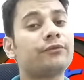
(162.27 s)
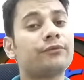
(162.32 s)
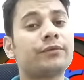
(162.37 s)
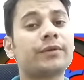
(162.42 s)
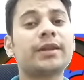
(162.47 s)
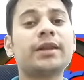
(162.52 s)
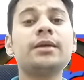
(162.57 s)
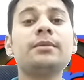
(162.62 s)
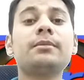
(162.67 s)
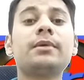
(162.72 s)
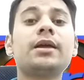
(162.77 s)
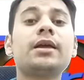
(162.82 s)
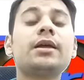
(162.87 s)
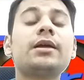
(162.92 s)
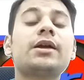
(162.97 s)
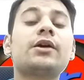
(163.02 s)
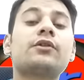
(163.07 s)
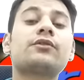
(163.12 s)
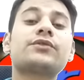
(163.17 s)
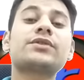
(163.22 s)
फ्री
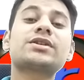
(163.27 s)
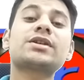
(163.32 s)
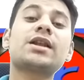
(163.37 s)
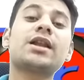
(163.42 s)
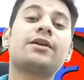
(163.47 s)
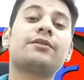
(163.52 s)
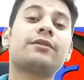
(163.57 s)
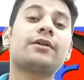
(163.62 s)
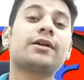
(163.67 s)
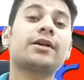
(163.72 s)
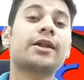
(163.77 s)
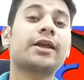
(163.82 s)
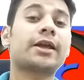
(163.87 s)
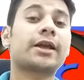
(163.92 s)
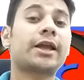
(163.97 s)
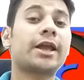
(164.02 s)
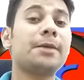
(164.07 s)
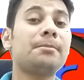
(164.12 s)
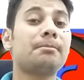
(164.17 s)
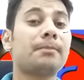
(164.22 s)
में ऑफिशियल एफ
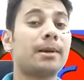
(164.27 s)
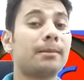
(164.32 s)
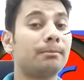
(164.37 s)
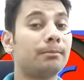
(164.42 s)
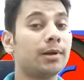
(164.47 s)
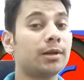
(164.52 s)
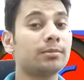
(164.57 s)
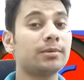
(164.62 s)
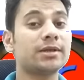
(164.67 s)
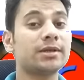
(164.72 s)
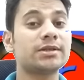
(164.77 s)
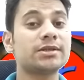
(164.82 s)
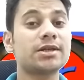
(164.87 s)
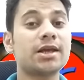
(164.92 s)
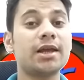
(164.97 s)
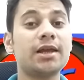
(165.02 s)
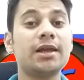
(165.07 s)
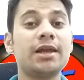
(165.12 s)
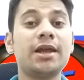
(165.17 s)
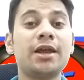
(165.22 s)
टेक के मेंबर बन
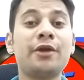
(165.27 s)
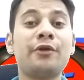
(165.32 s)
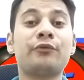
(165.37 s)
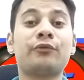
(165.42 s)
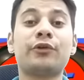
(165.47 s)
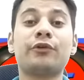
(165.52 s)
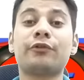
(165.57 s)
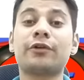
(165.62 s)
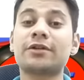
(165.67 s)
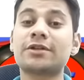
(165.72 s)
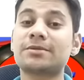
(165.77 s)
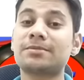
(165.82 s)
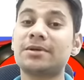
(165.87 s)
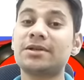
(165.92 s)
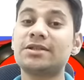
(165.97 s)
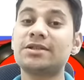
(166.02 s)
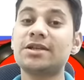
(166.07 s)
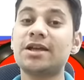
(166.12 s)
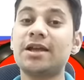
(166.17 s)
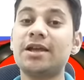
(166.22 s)
जाइए व्यूवर्स
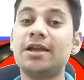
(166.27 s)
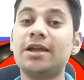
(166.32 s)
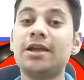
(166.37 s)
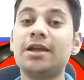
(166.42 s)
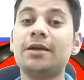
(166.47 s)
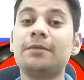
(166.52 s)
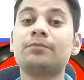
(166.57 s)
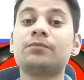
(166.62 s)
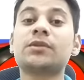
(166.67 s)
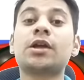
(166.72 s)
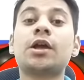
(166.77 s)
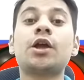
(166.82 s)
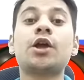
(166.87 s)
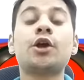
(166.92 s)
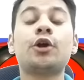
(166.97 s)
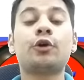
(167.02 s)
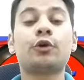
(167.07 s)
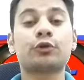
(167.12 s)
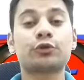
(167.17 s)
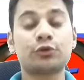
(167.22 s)
बन जाइए
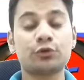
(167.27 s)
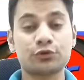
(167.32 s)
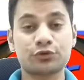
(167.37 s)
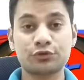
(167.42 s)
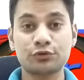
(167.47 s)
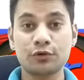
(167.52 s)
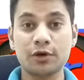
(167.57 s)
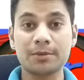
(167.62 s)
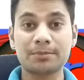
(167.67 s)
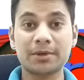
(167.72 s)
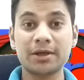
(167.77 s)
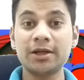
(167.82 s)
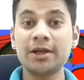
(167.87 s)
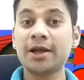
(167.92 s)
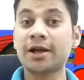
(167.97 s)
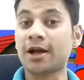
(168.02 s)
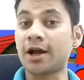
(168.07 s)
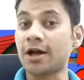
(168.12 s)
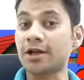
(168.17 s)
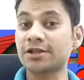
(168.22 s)
और दोस्तों आपके
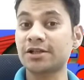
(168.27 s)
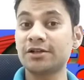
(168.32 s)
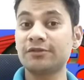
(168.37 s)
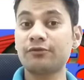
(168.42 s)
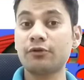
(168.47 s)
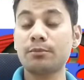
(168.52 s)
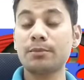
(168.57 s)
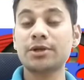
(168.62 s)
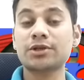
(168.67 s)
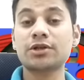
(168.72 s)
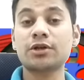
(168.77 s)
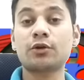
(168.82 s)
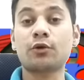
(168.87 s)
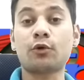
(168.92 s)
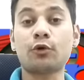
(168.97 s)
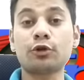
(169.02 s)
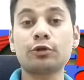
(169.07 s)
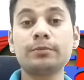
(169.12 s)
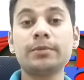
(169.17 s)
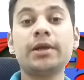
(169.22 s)
लिए खास इन्फॉर्मेशन
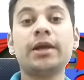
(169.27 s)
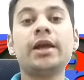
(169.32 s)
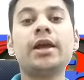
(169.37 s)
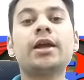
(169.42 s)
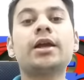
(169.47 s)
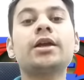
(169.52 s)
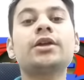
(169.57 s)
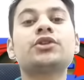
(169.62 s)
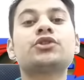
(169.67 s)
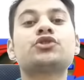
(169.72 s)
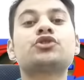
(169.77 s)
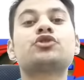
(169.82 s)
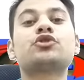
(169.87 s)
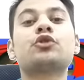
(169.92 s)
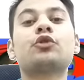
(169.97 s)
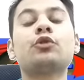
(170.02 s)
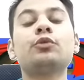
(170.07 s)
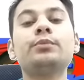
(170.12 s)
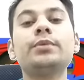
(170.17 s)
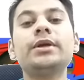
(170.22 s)
और भी है कि
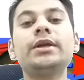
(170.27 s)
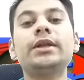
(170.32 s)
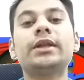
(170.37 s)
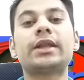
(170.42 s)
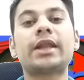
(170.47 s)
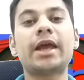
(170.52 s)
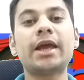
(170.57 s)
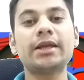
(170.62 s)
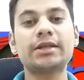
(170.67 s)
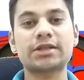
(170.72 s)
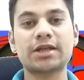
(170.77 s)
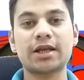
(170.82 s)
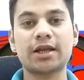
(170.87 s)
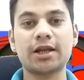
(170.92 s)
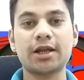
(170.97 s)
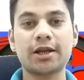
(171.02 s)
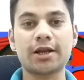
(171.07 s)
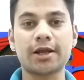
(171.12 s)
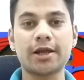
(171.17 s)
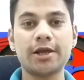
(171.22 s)
जो भी नए
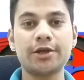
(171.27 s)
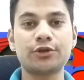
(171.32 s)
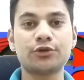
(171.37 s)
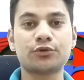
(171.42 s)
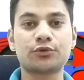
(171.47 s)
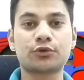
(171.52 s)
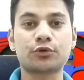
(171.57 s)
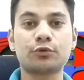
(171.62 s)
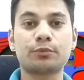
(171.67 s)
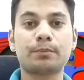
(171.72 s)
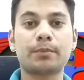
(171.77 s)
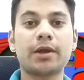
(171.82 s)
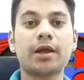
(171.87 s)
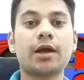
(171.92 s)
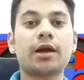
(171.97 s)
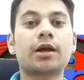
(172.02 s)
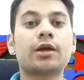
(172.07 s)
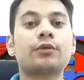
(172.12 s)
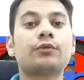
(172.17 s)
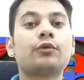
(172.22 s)
चैनल है यूट्यूब पे
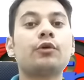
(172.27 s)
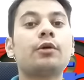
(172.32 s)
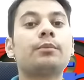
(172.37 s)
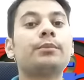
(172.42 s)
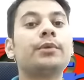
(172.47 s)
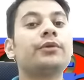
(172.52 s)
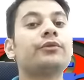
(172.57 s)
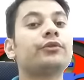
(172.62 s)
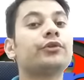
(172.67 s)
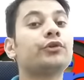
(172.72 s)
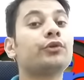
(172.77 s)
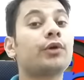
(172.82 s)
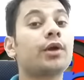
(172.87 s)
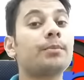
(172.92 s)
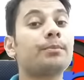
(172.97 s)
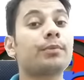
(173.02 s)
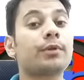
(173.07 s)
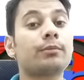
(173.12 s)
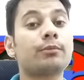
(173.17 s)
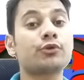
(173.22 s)
अगर वो अपनी वीडियो
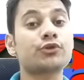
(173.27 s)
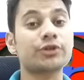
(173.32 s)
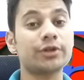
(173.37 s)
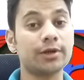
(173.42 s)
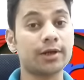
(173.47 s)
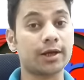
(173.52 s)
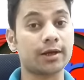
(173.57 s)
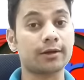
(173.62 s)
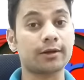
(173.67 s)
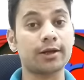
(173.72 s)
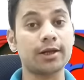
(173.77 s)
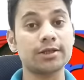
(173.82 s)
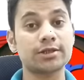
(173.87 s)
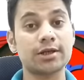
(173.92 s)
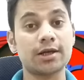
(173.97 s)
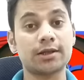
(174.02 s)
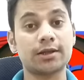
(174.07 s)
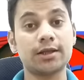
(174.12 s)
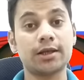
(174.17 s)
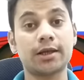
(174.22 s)
के प्रमोशन करना
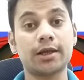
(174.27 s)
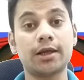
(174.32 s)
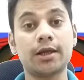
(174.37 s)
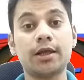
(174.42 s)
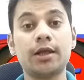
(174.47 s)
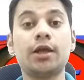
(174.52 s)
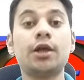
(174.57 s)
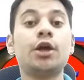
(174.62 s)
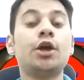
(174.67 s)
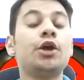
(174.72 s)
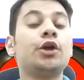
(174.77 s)
चाहते हैं